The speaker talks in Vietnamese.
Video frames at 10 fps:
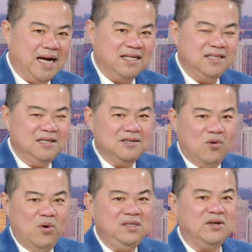ăn thức
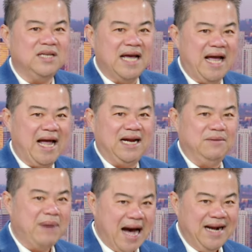uống cho nhà hàng để
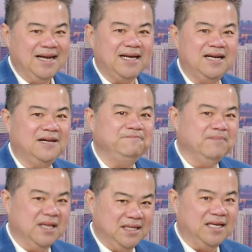bán này kia đó,
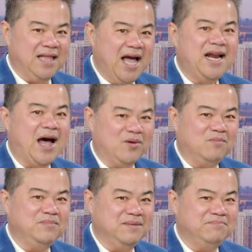thì thế nào
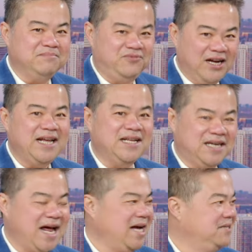cũng bị phát hiện
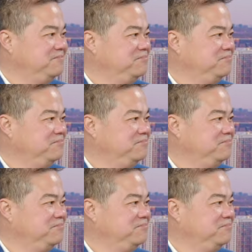ra.